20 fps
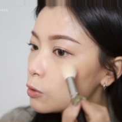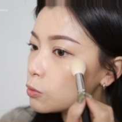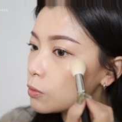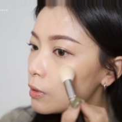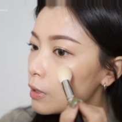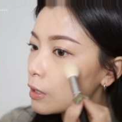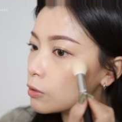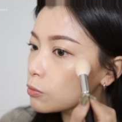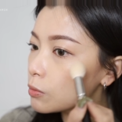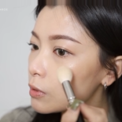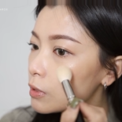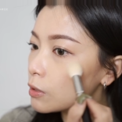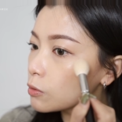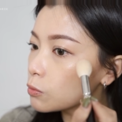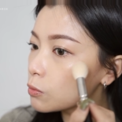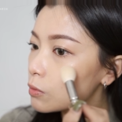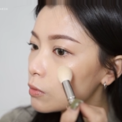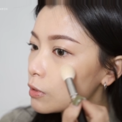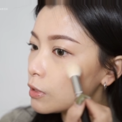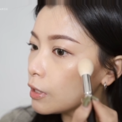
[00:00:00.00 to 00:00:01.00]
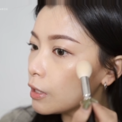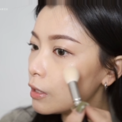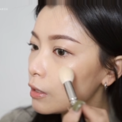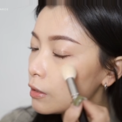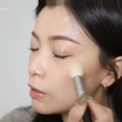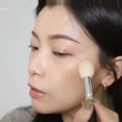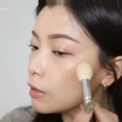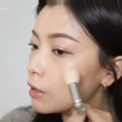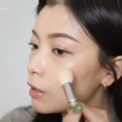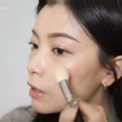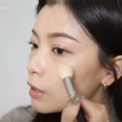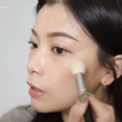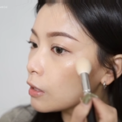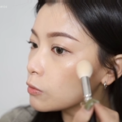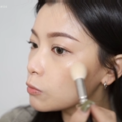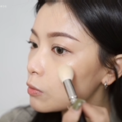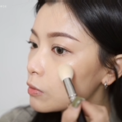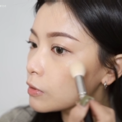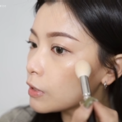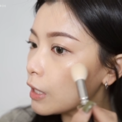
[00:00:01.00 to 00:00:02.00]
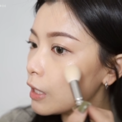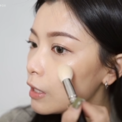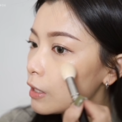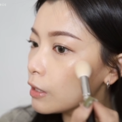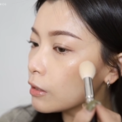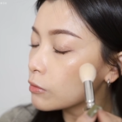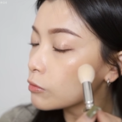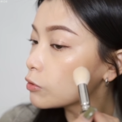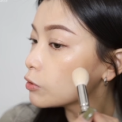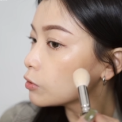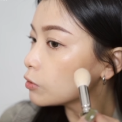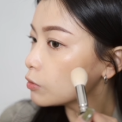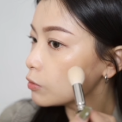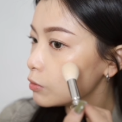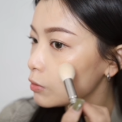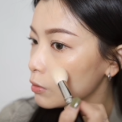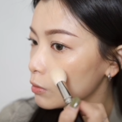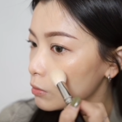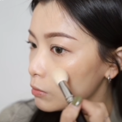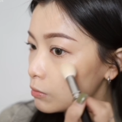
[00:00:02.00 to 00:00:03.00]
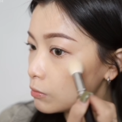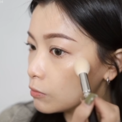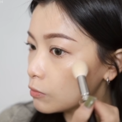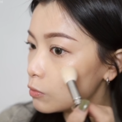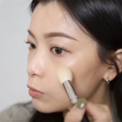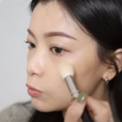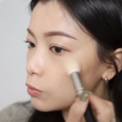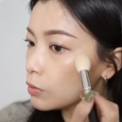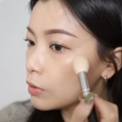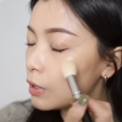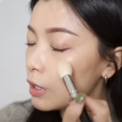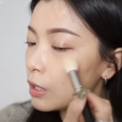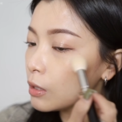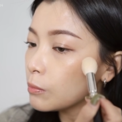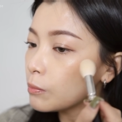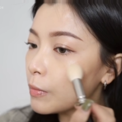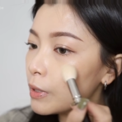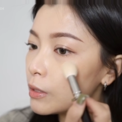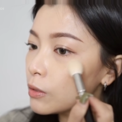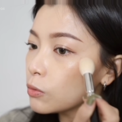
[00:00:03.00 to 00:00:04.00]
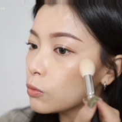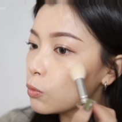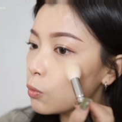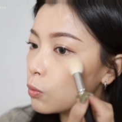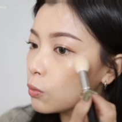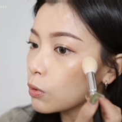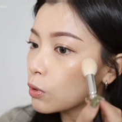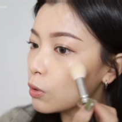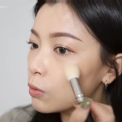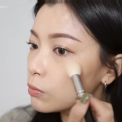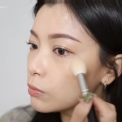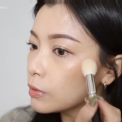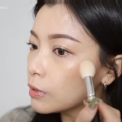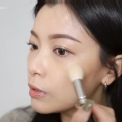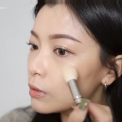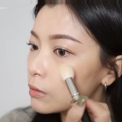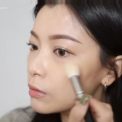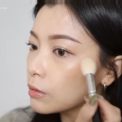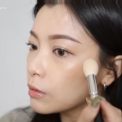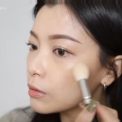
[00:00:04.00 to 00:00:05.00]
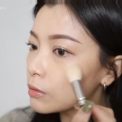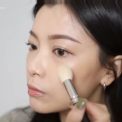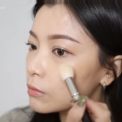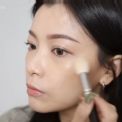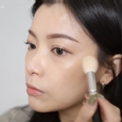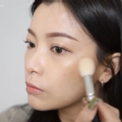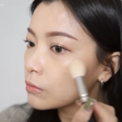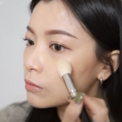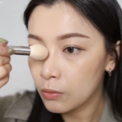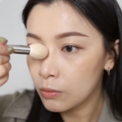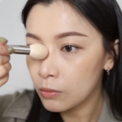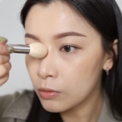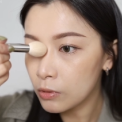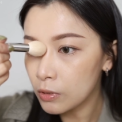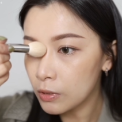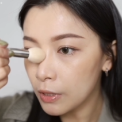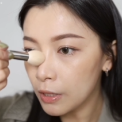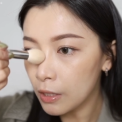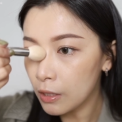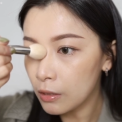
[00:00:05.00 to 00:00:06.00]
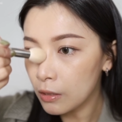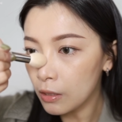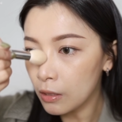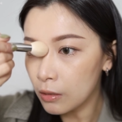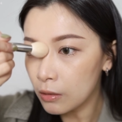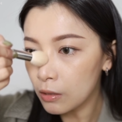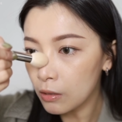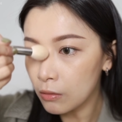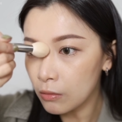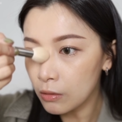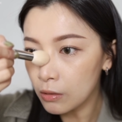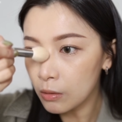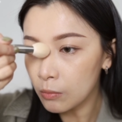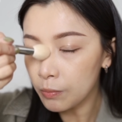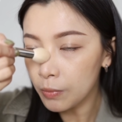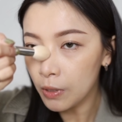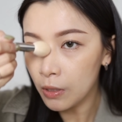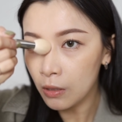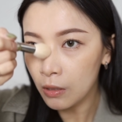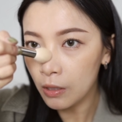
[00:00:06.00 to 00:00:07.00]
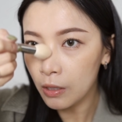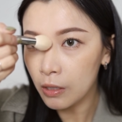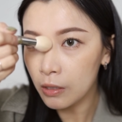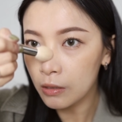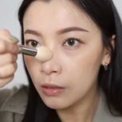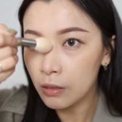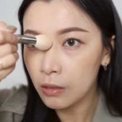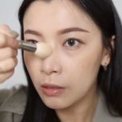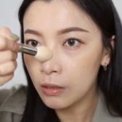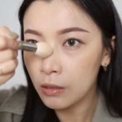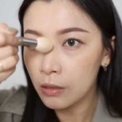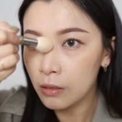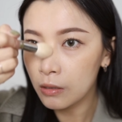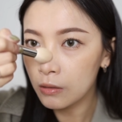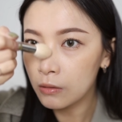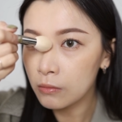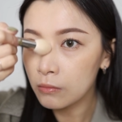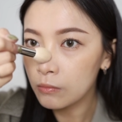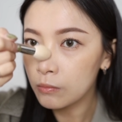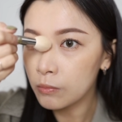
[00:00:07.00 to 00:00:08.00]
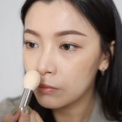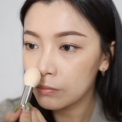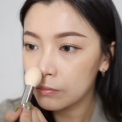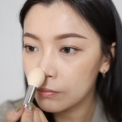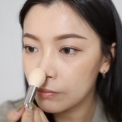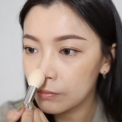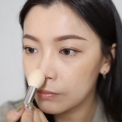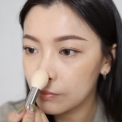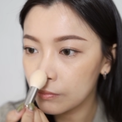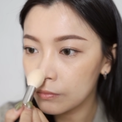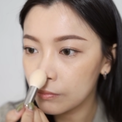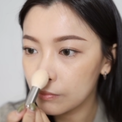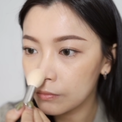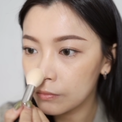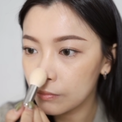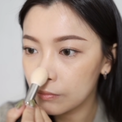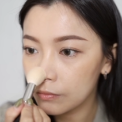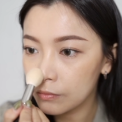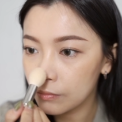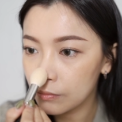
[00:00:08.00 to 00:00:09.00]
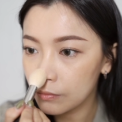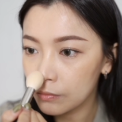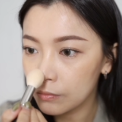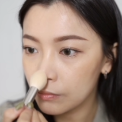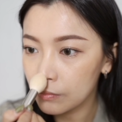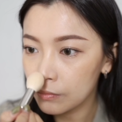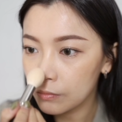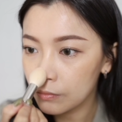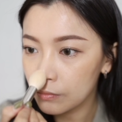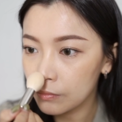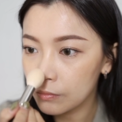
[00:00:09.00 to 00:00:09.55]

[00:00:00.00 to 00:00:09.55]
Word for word: 所以它说当做眼影，也可以当做打亮使用。我觉得还蛮多功能的，就是带一点到你的鼻梁啊、鼻头都可以。